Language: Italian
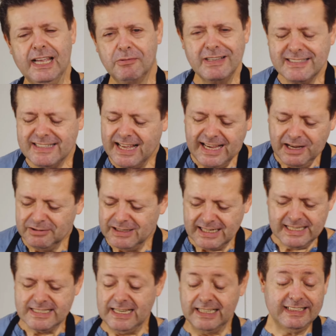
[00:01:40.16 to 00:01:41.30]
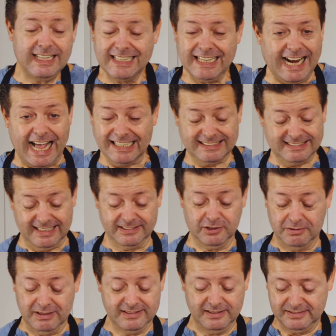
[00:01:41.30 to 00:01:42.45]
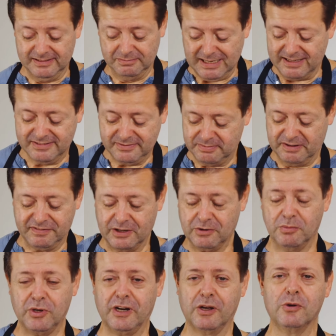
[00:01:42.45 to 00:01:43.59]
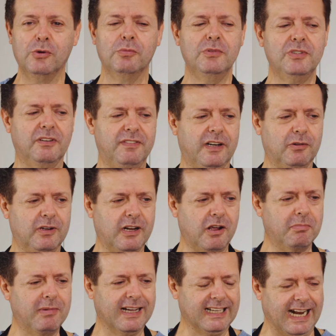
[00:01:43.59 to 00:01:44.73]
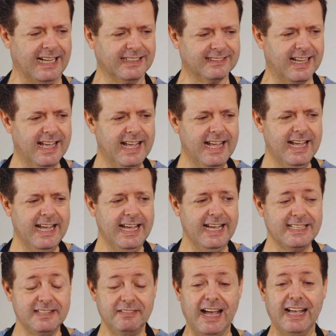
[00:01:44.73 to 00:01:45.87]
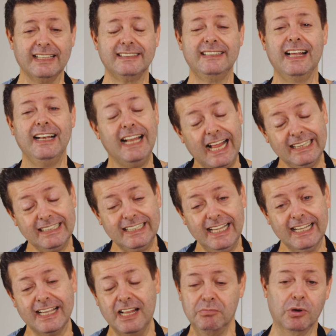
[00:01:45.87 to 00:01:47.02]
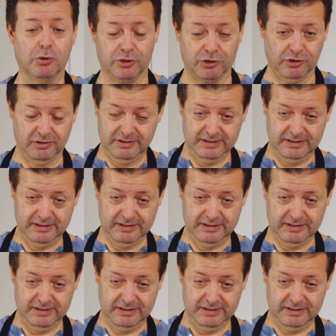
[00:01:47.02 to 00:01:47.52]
eh, questa è una ricetta grassa, insomma, si, si, per fare un buon ragù bisogna fare una roba grassa. E ci va sia il latte che il burro.